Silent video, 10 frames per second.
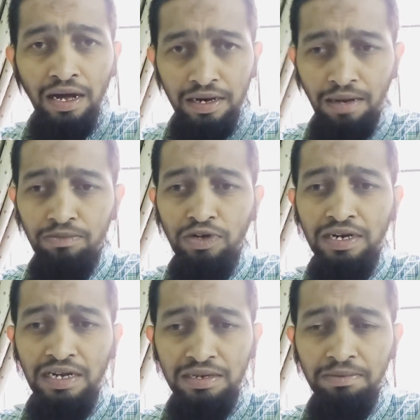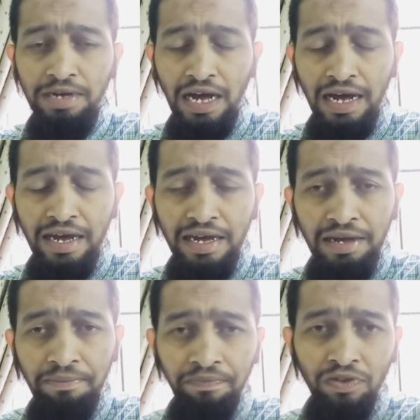अल्हम्दुलिल्लाह जब ये आए
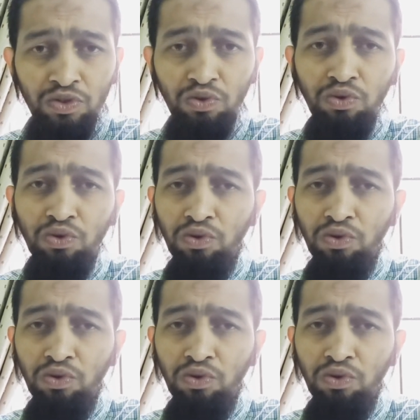हैं तो